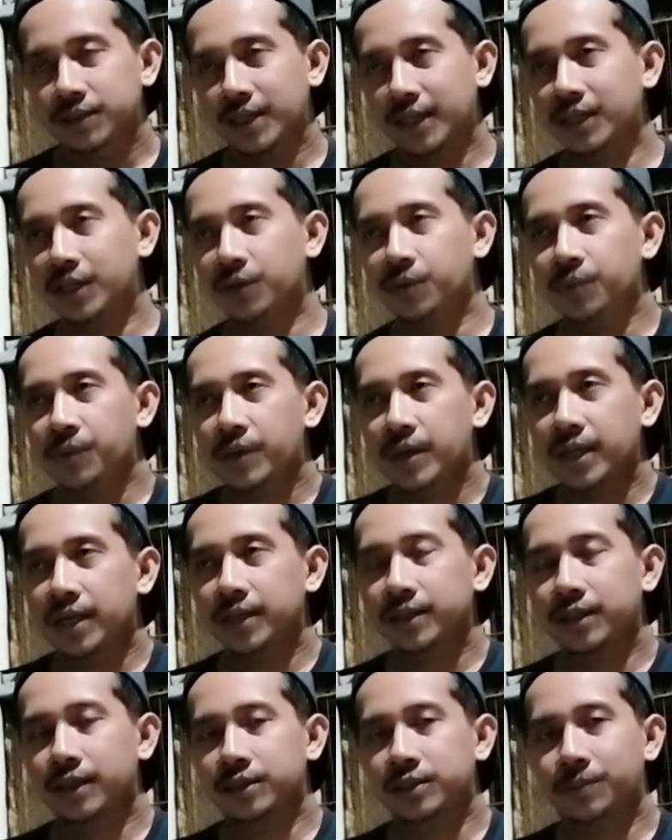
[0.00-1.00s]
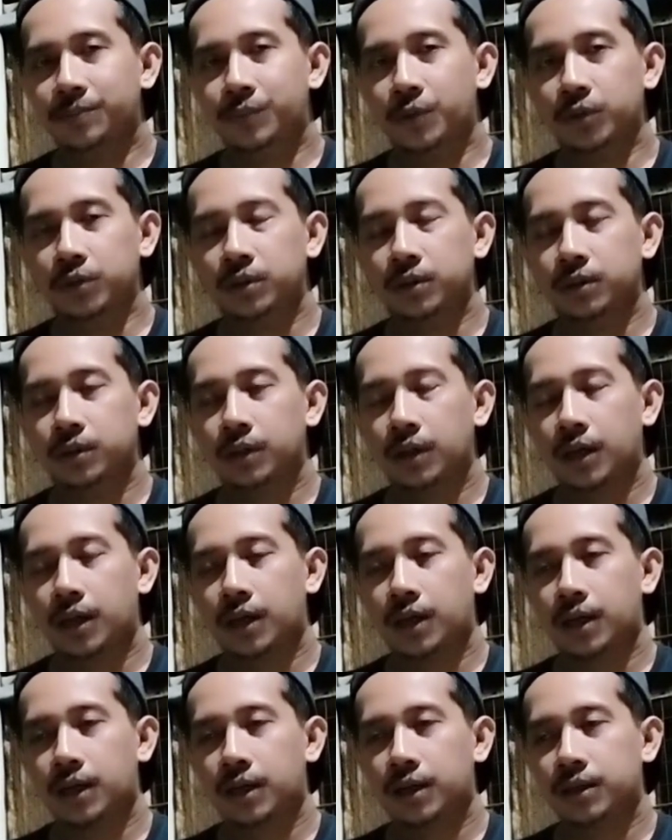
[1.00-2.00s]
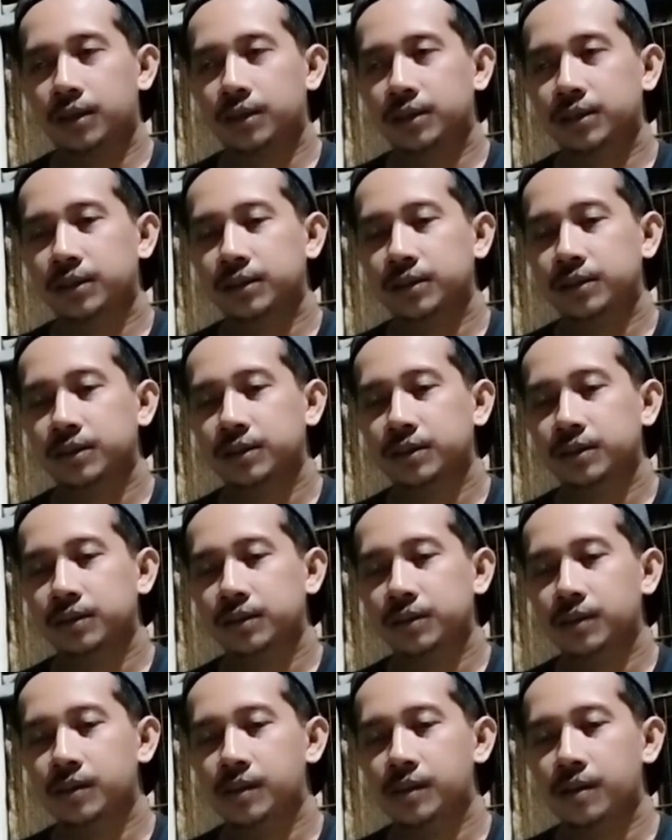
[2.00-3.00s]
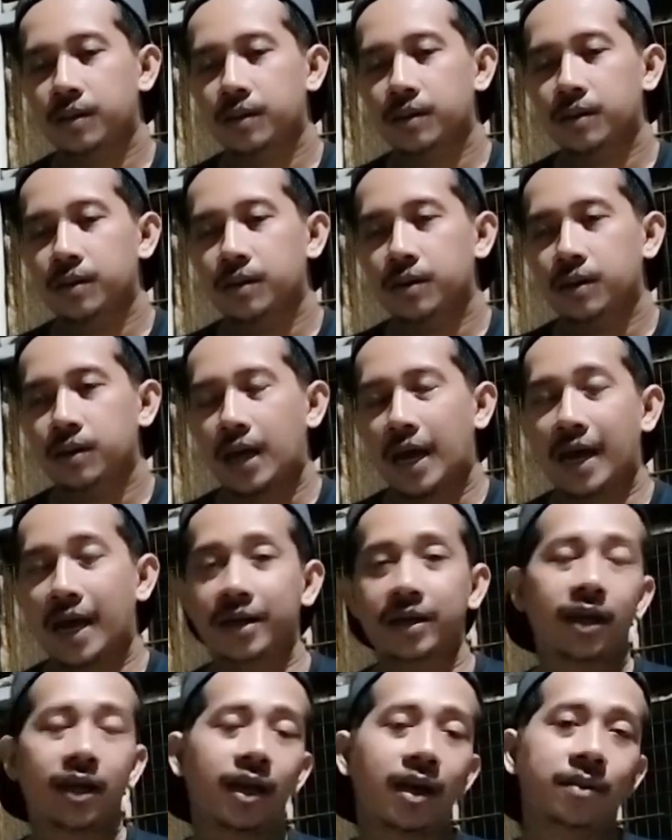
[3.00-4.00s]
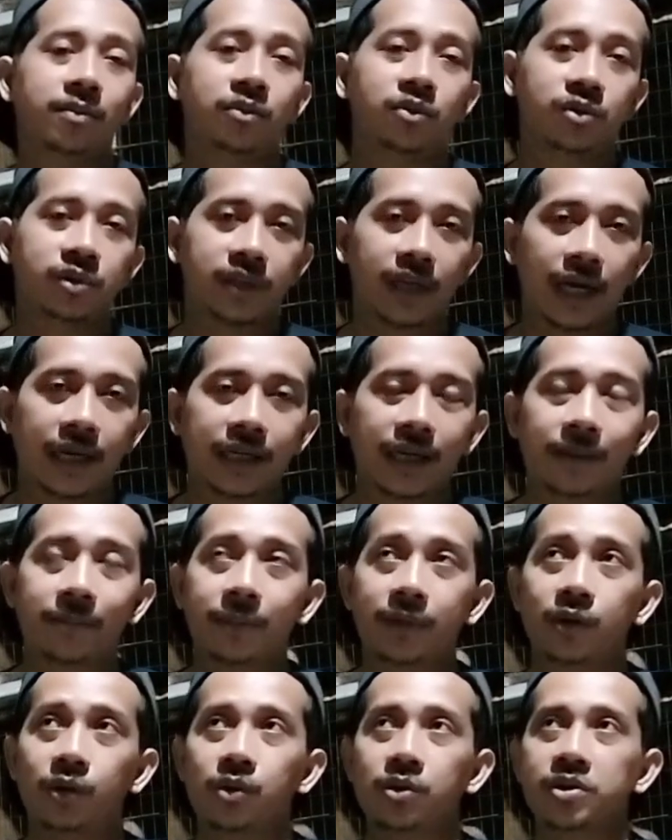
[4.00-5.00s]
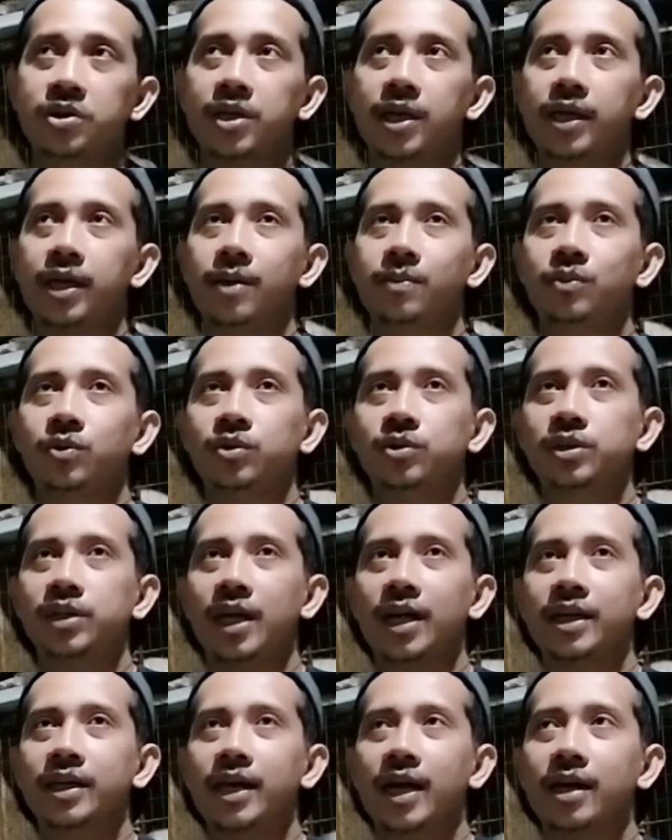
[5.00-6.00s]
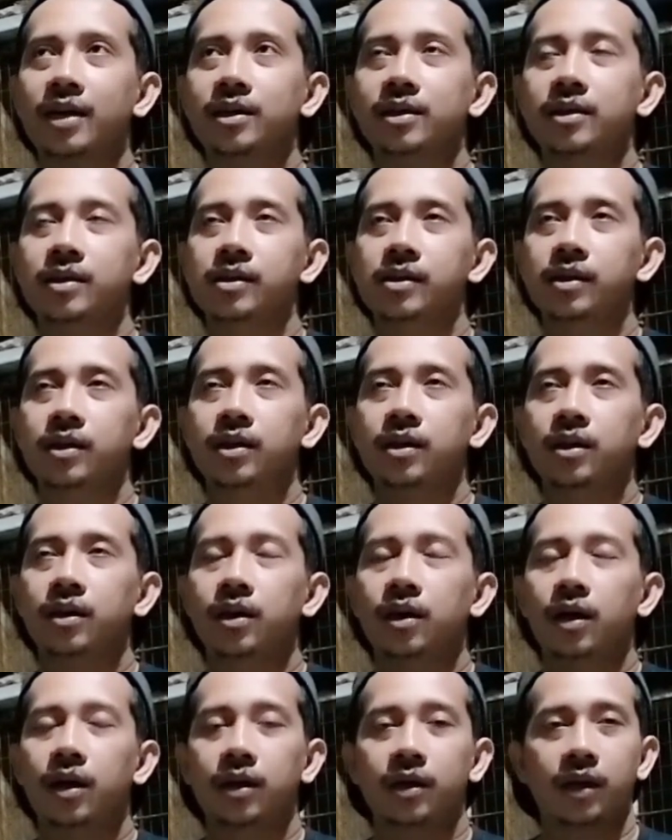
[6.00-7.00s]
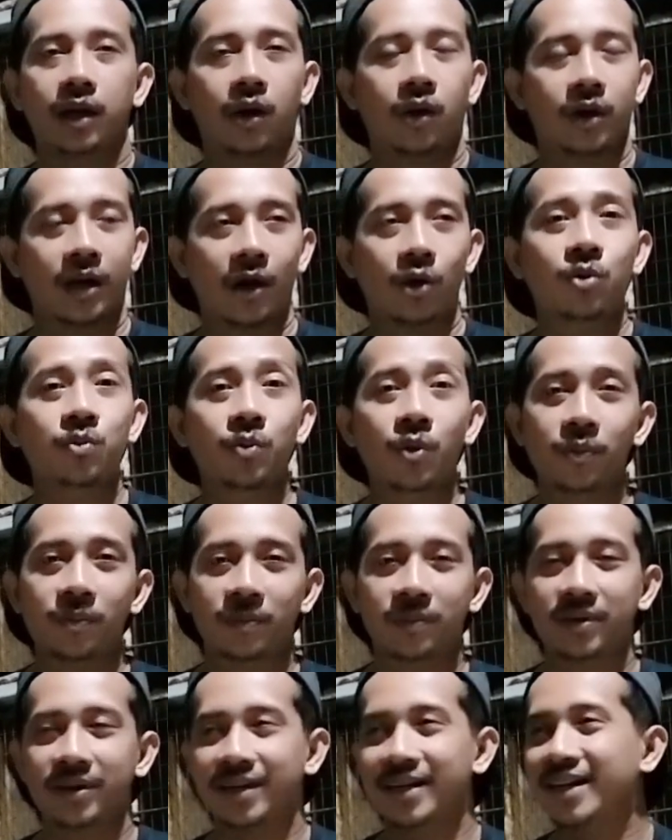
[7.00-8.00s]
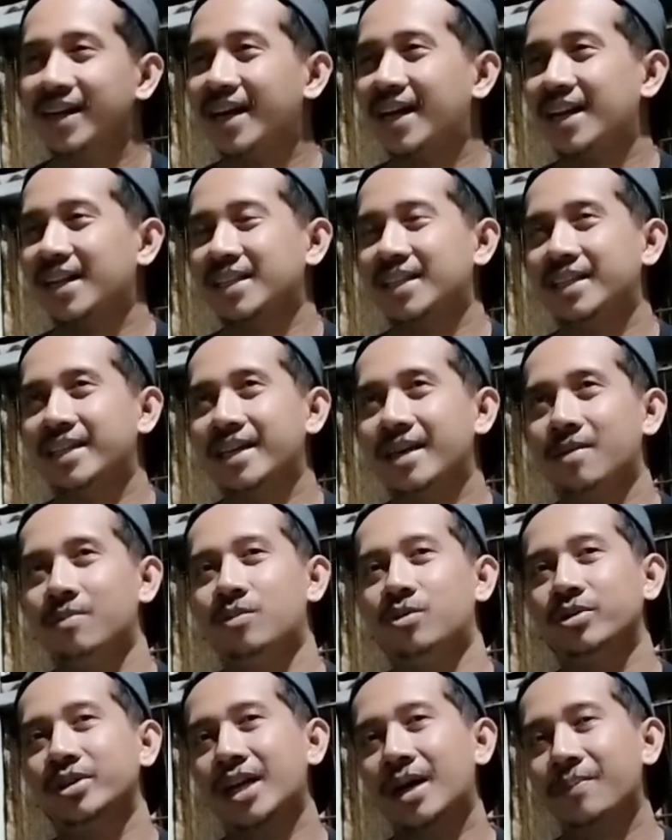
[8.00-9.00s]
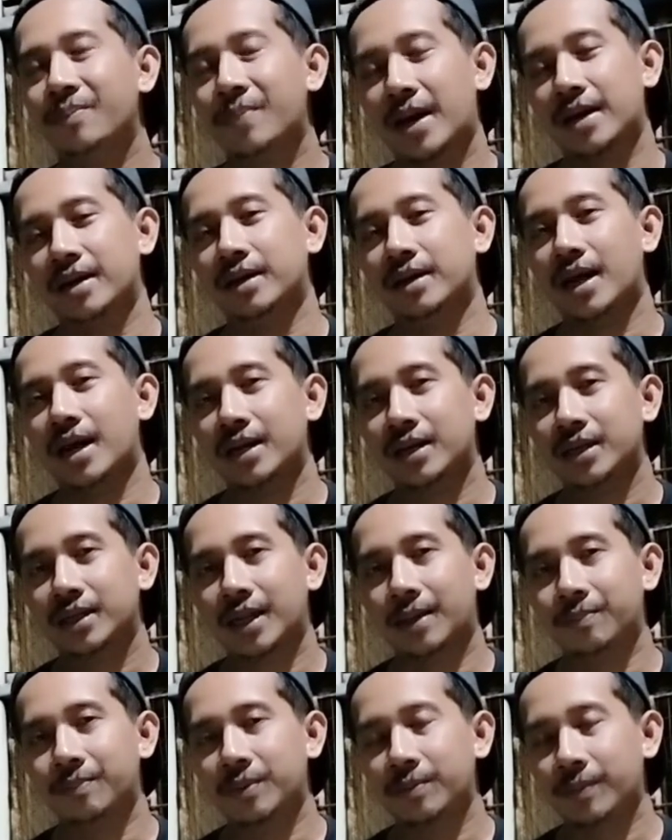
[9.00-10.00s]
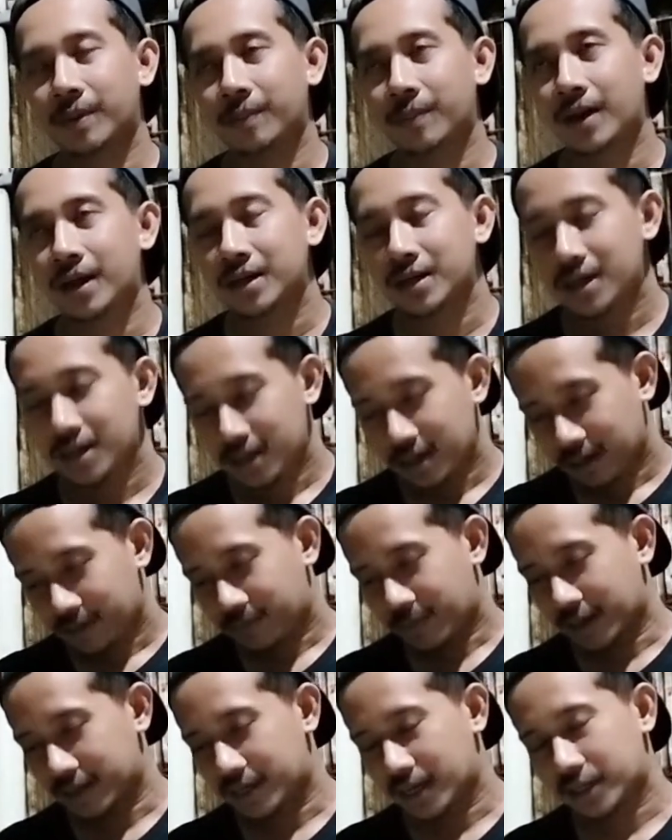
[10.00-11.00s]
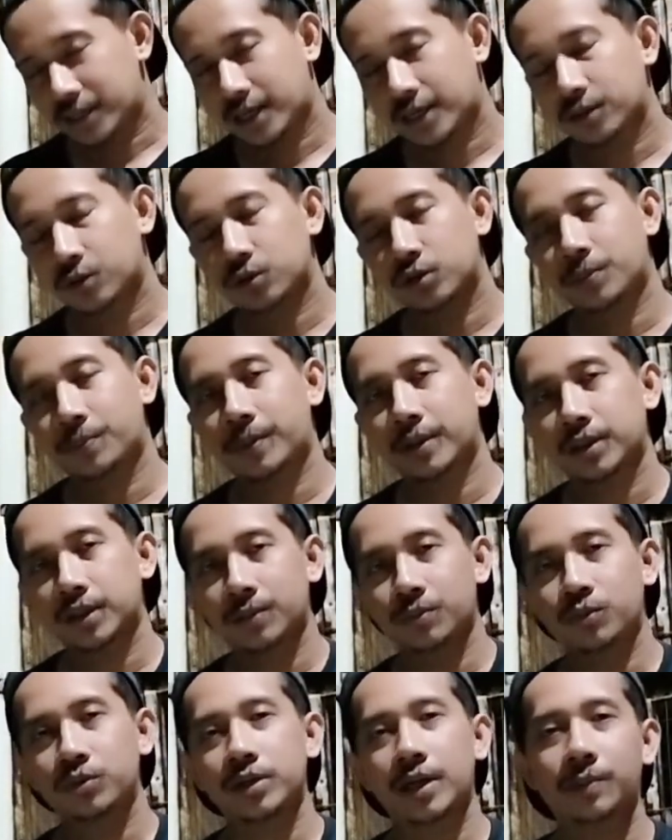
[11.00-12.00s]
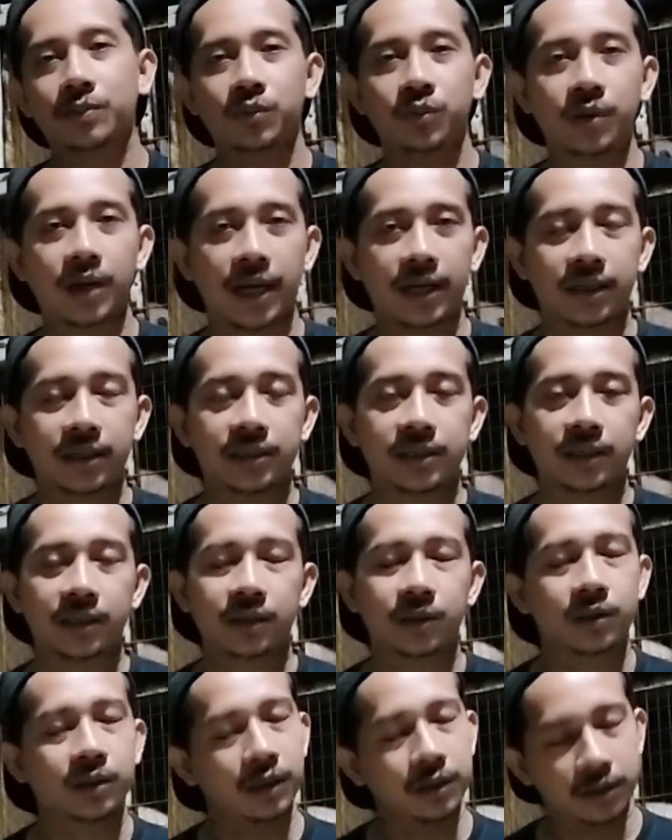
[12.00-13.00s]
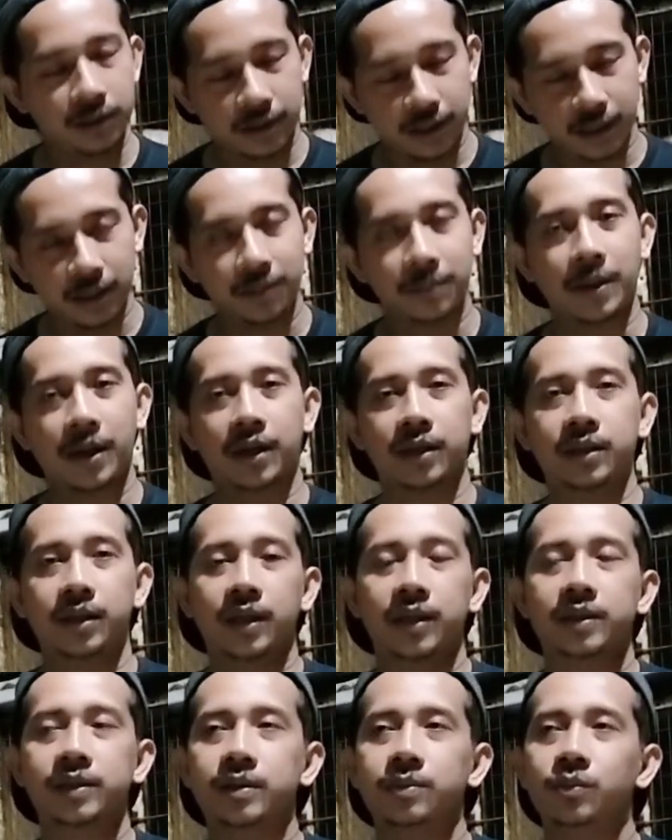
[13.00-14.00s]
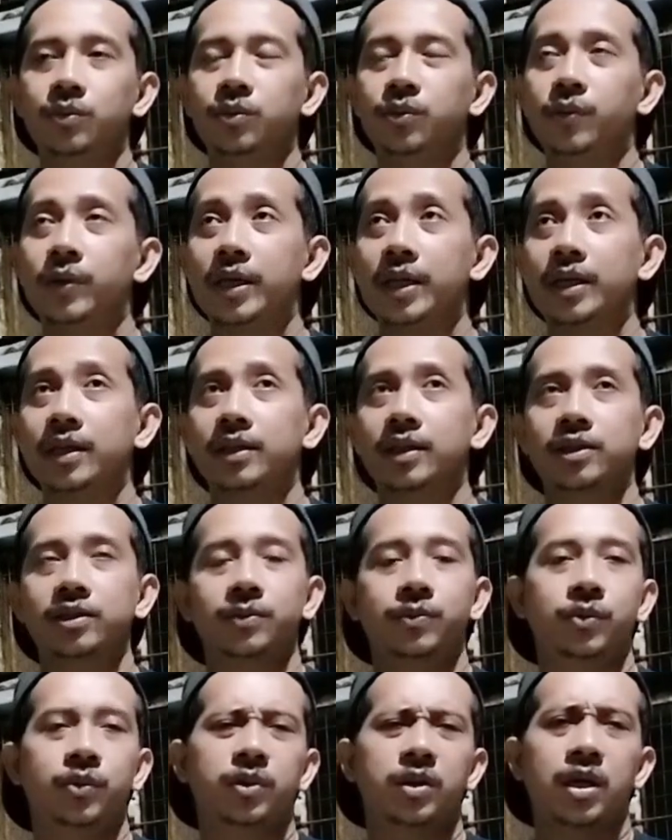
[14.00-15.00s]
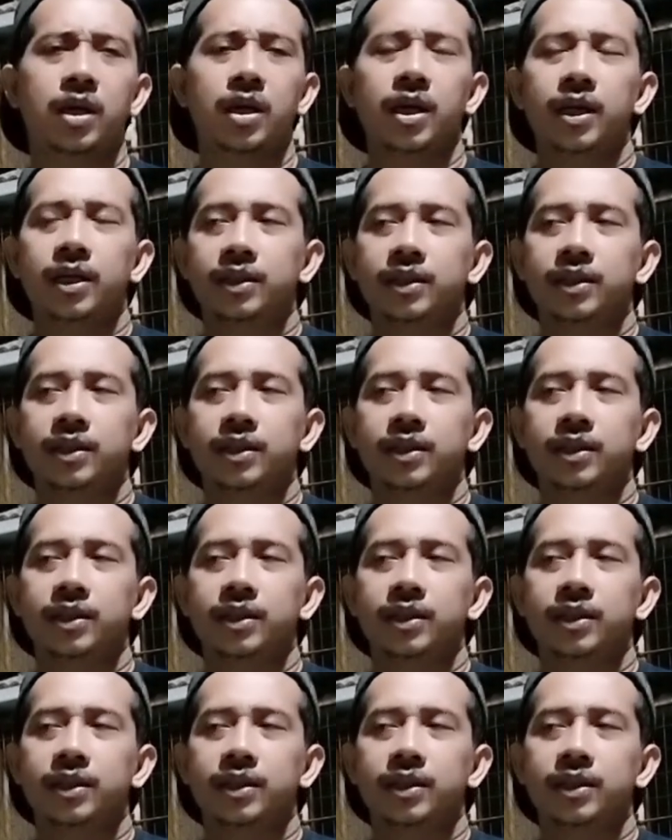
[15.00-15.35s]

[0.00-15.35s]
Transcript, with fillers: Jadi wiri tersebut uh, adalah musang yang menurut saya musang yang ora umum. Artinya musang pandan tapi memang badannya itu seperti musang bulan. Jadi gede banget guys wiri tersebut.